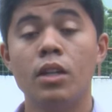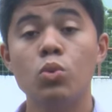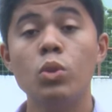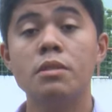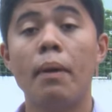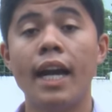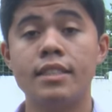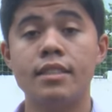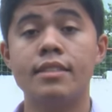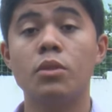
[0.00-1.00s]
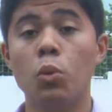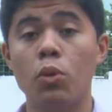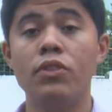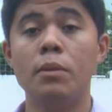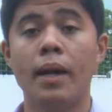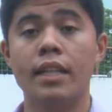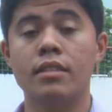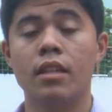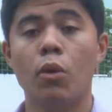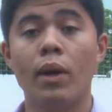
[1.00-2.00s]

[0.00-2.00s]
Duas baixas já estão confirmadas.